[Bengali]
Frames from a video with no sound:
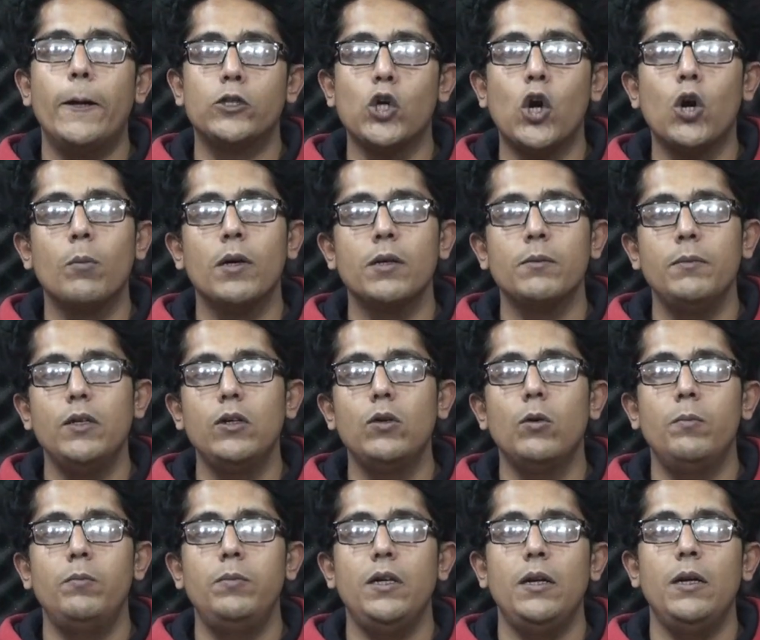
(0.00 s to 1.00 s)
সংবাদ
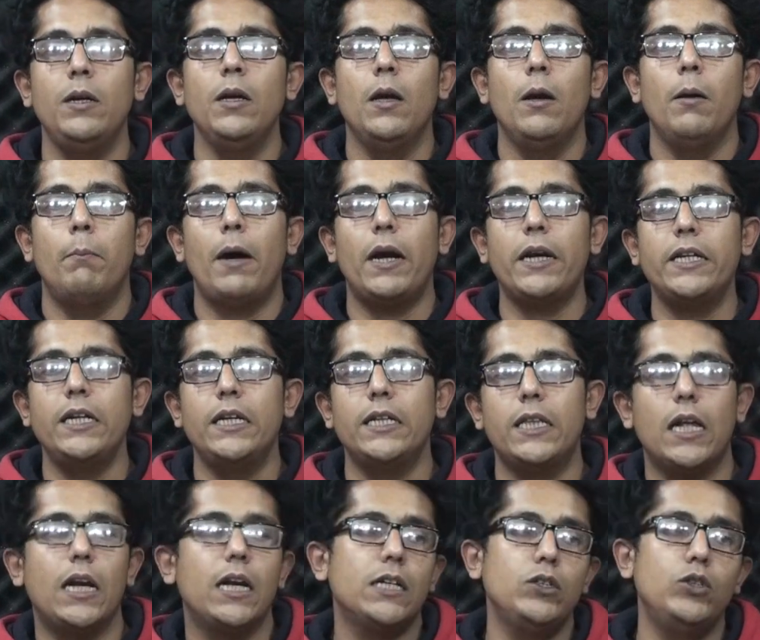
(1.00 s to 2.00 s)
বিজ্ঞপ্তি পাঠিয়ে
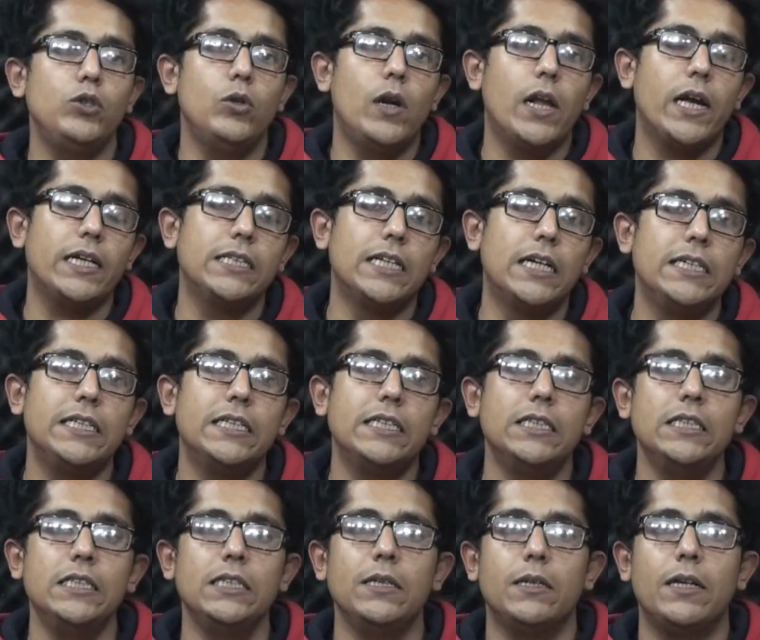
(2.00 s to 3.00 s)
তারা কিছুক্ষণ আগে
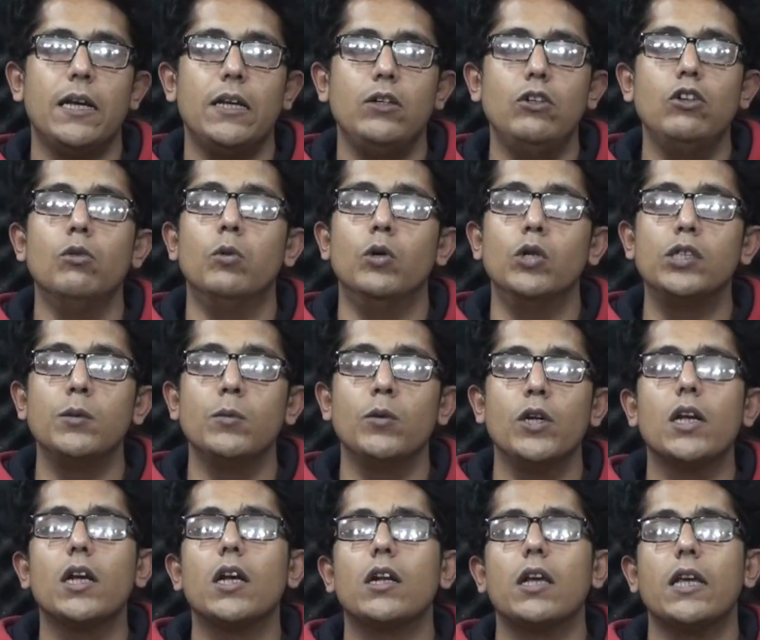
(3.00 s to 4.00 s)
জানিয়েছেন যে কেন্দ্রীয় ভর্তি
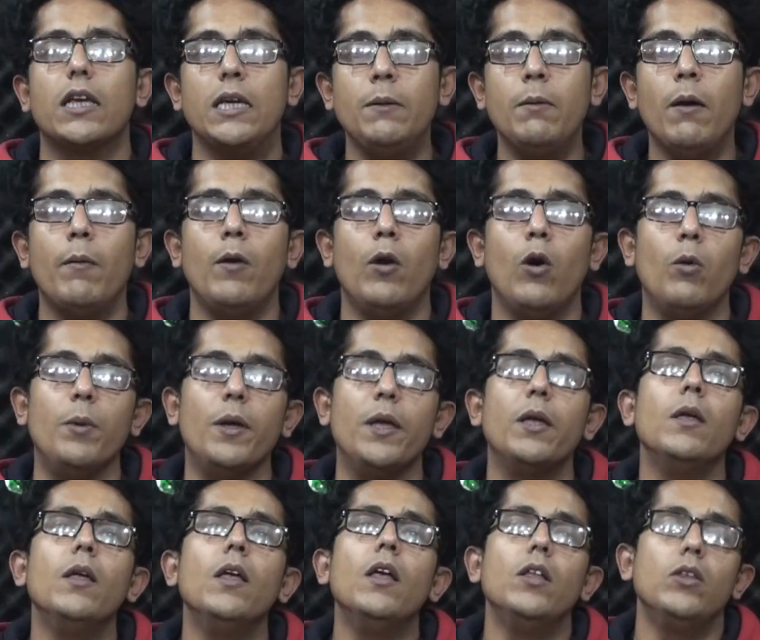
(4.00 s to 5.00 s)
পরীক্ষাটা কিভাবে হবে
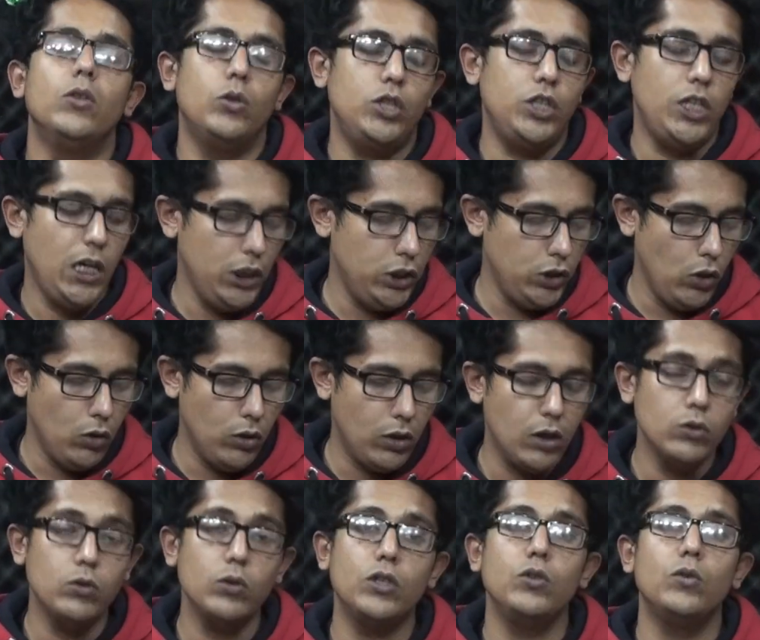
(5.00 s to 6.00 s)
তো সেই
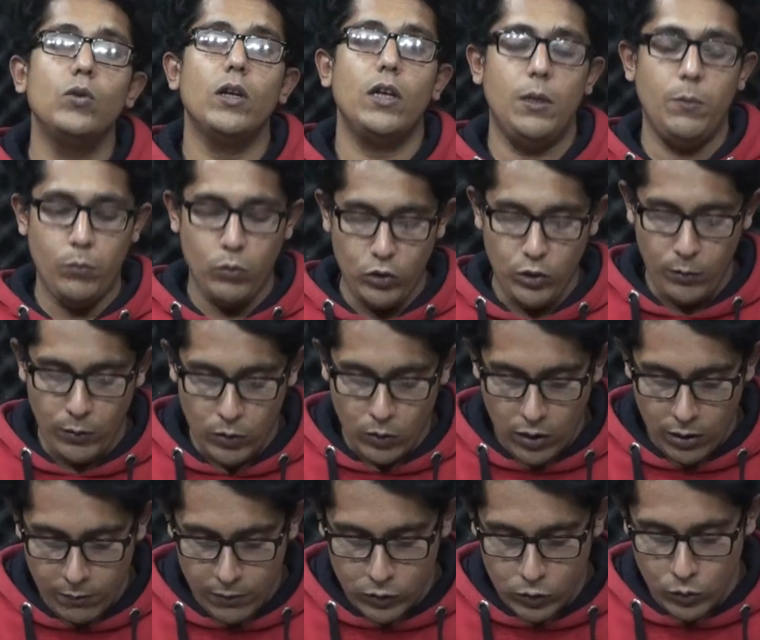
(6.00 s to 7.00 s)
সংক্রান্ত কিন্তু একটি প্রতিবেদন
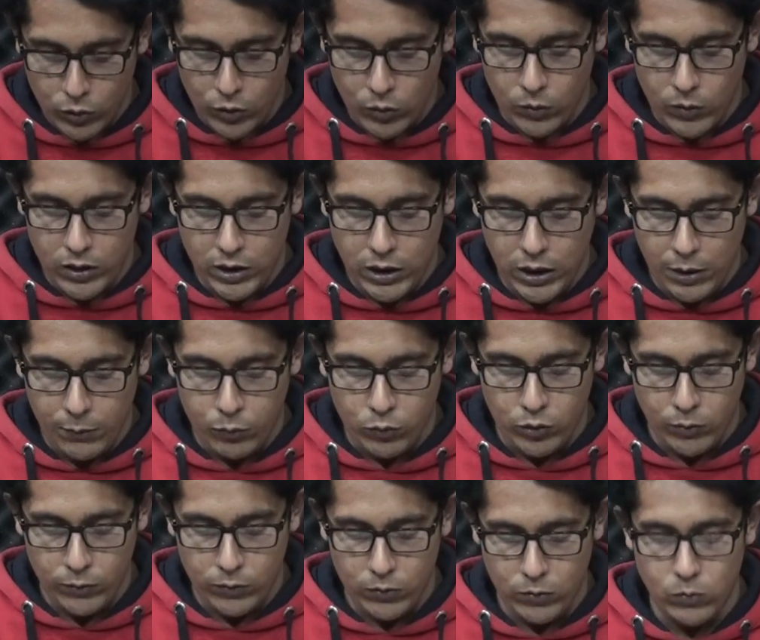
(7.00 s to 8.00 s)
আমরা তৈরি করেছি এই
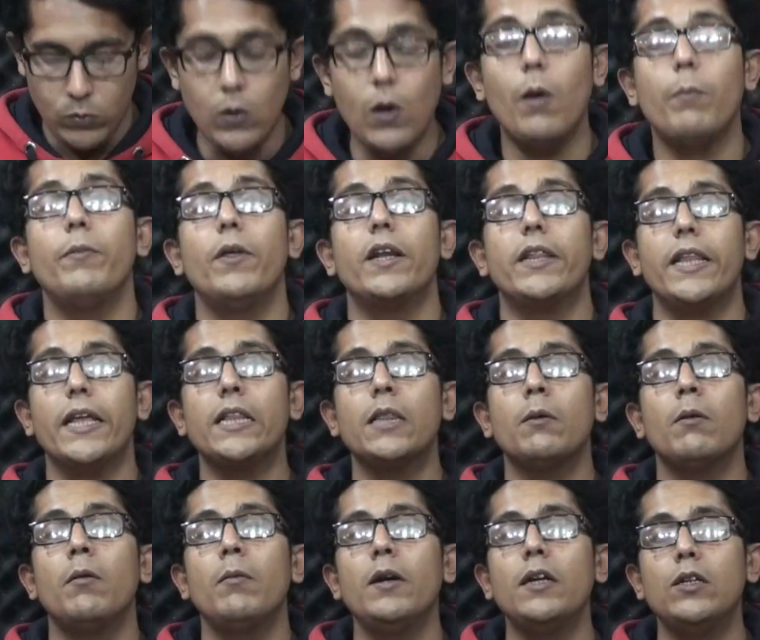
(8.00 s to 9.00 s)
প্রতিবেদনগুলো আপনারা দেখতে
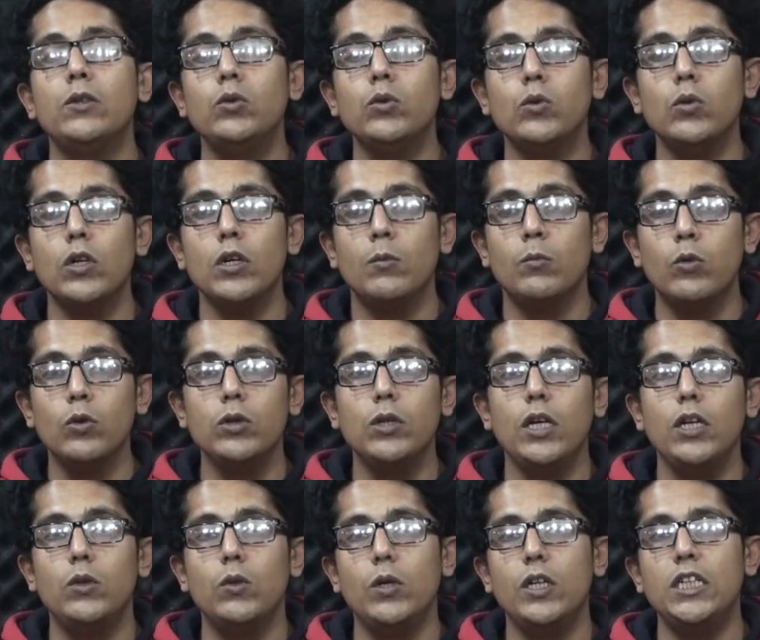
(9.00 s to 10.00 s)
পারবেন কিছুক্ষণের
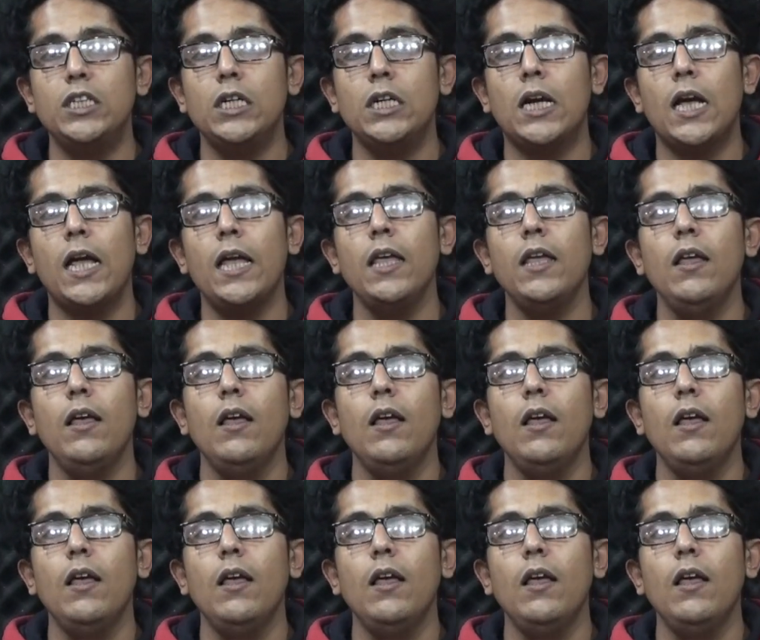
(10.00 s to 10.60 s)
মধ্যেই দৈনিক শিক্ষায়